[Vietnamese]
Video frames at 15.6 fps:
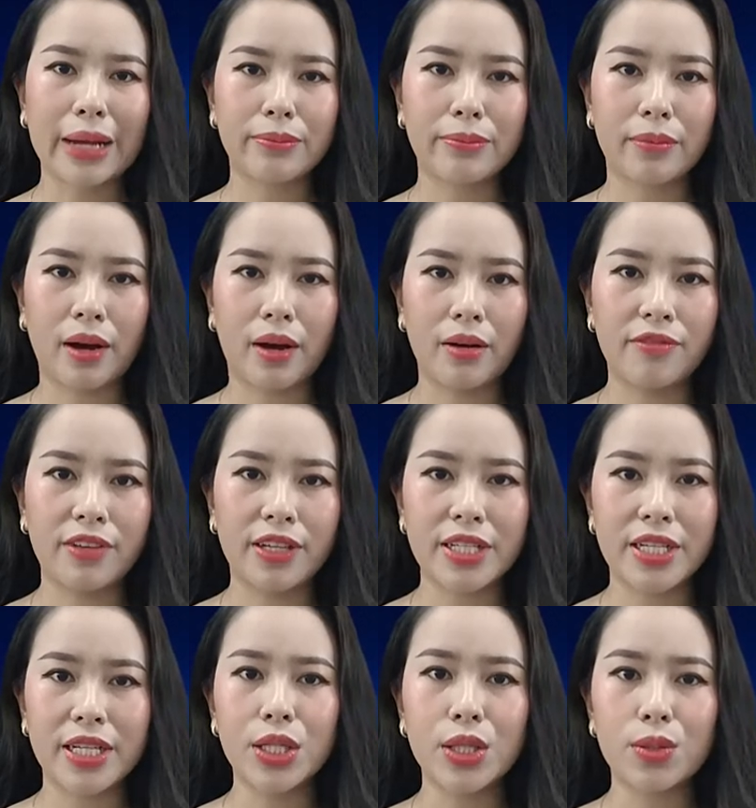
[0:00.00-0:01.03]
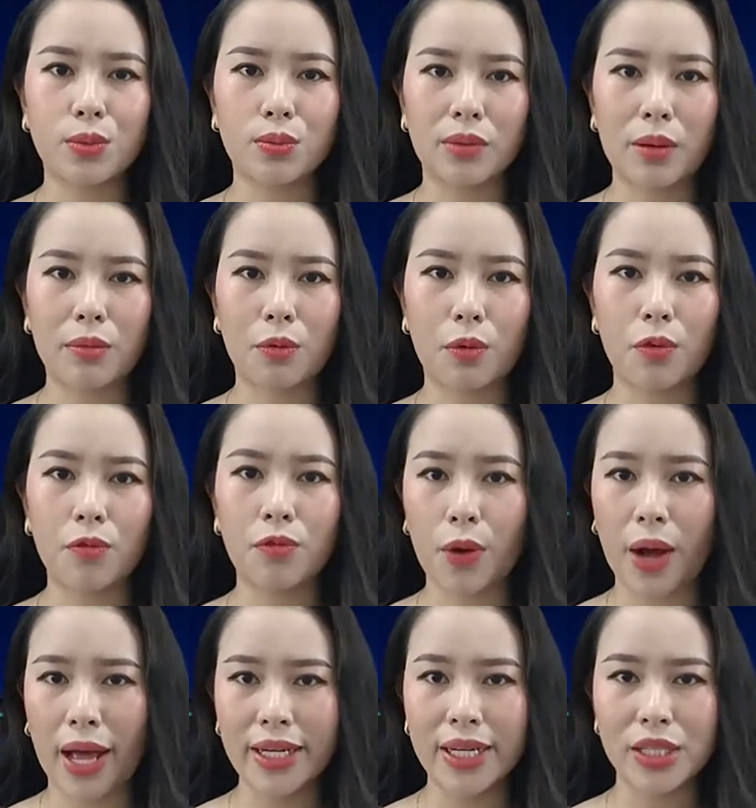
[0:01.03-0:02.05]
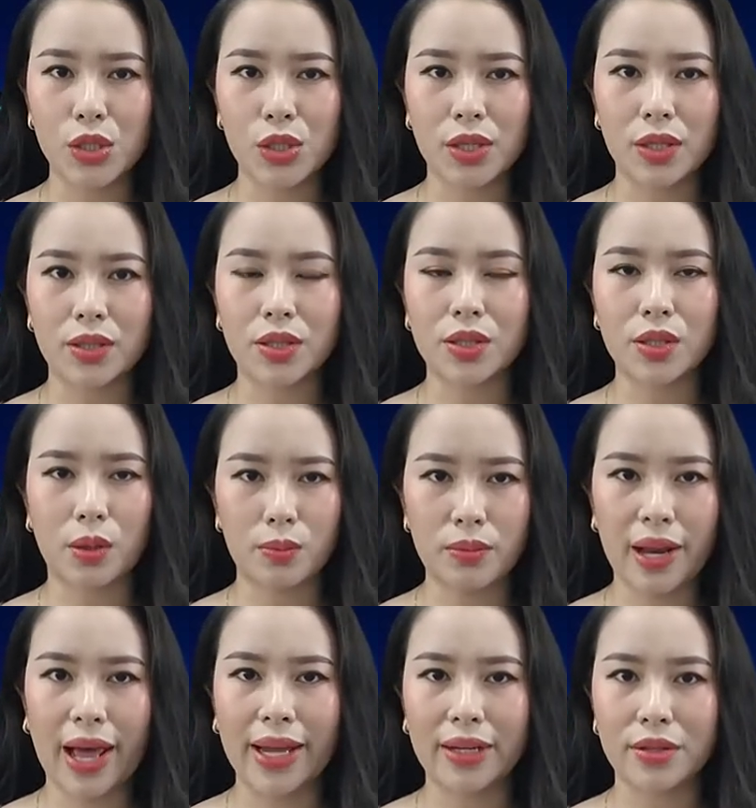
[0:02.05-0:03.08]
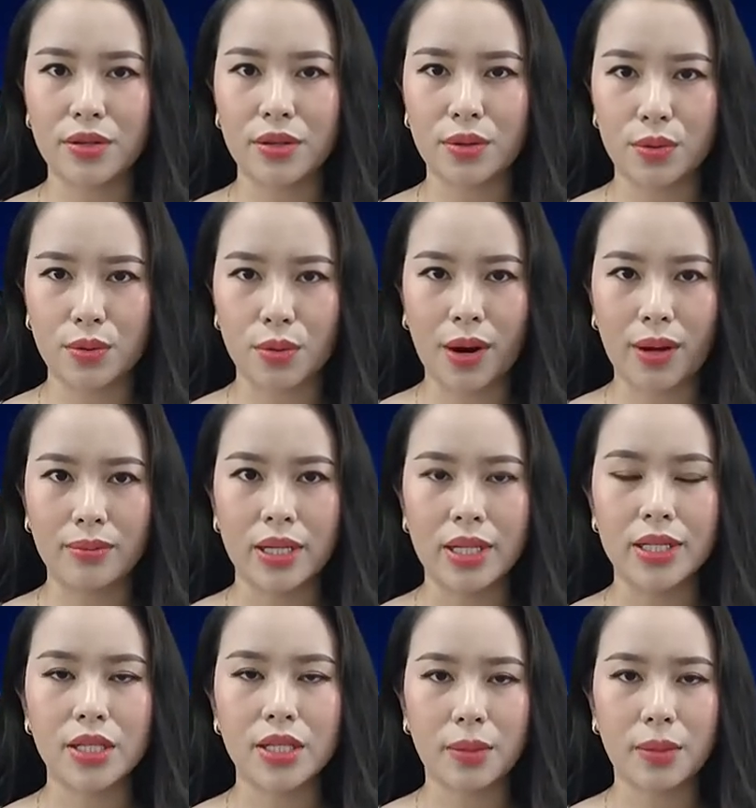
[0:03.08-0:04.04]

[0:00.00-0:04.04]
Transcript: đang ở vị trí trung tâm của vụ án hình sự chống lại Donald Trump,